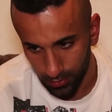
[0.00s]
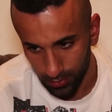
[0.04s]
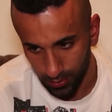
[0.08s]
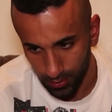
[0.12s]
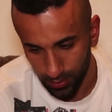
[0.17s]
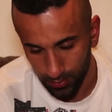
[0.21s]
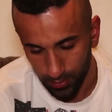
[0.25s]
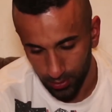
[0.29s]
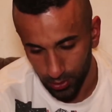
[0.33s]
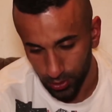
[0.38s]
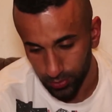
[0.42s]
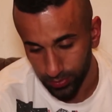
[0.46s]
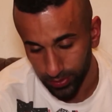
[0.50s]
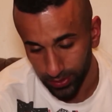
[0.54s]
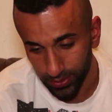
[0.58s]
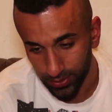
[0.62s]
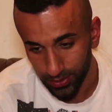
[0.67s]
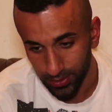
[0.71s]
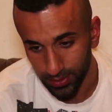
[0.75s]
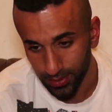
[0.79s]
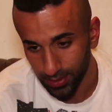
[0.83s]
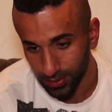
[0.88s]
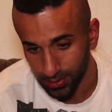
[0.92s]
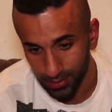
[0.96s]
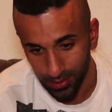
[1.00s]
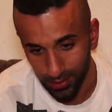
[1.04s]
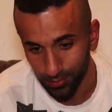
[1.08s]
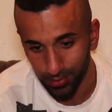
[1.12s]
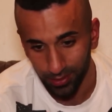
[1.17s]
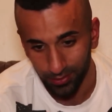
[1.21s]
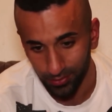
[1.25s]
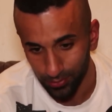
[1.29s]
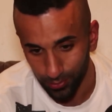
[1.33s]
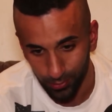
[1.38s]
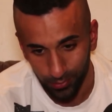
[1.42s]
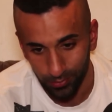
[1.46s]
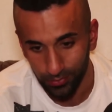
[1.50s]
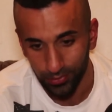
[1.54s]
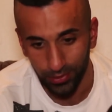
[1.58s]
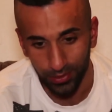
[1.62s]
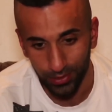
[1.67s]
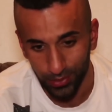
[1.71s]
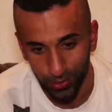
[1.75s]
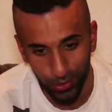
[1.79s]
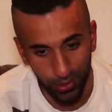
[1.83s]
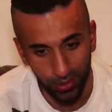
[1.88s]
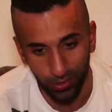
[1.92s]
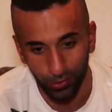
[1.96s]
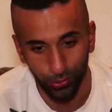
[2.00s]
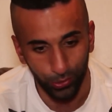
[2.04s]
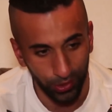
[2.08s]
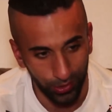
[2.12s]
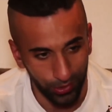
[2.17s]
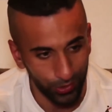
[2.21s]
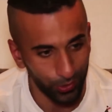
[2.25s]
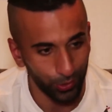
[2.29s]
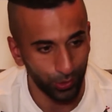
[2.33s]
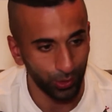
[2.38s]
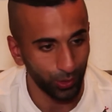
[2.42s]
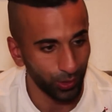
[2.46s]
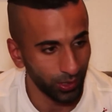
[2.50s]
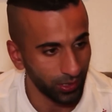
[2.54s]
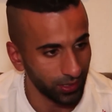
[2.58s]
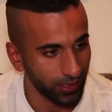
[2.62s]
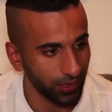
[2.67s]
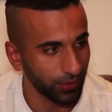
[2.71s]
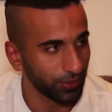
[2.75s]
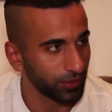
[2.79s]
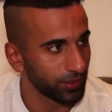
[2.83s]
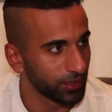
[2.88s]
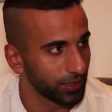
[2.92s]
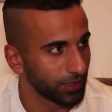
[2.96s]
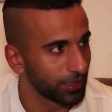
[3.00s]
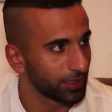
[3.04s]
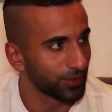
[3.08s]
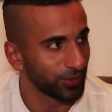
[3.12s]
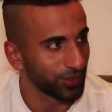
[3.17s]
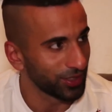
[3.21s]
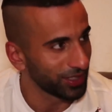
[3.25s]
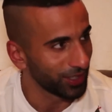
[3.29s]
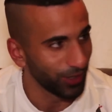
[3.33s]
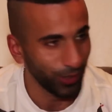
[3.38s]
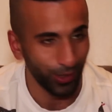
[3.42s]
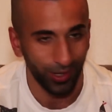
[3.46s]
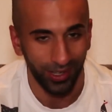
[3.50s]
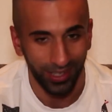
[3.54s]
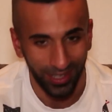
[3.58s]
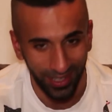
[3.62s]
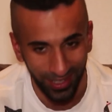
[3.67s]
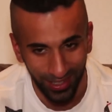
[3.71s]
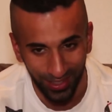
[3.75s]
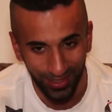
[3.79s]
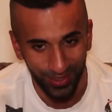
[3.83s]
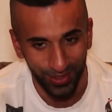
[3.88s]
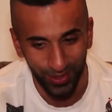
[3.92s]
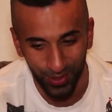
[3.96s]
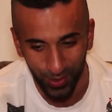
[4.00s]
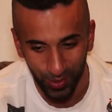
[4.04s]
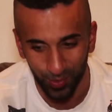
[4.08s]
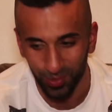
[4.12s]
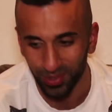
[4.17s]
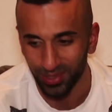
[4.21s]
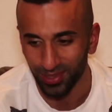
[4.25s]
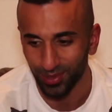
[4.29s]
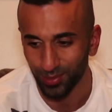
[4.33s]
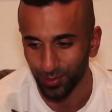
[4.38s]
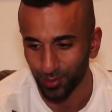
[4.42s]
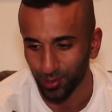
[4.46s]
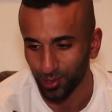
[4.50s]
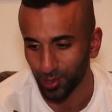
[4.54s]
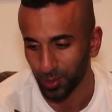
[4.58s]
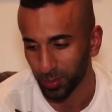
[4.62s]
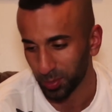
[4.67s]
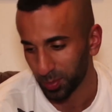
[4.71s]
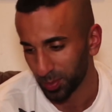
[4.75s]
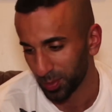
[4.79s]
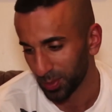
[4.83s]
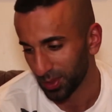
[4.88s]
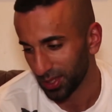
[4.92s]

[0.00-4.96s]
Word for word: Dementsprechend, das Hammer 45 in Untersuchungshaft sitzt, wird ja auch keine Song mit ihm kommen.